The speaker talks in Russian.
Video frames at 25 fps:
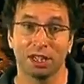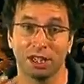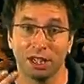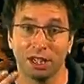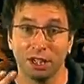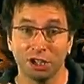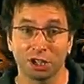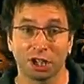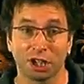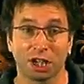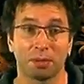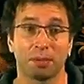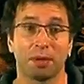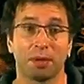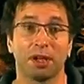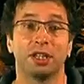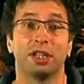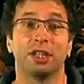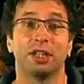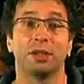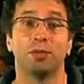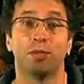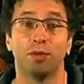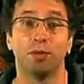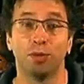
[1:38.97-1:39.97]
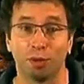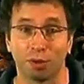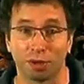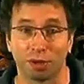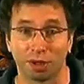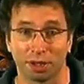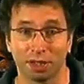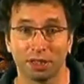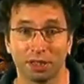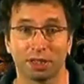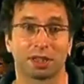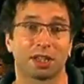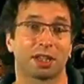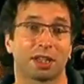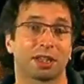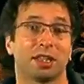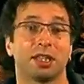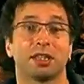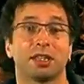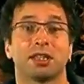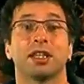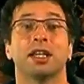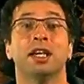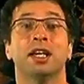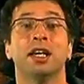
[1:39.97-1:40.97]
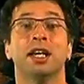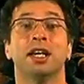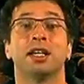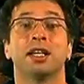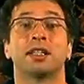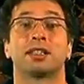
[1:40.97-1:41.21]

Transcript: Речь о компании Бука. Это когда-то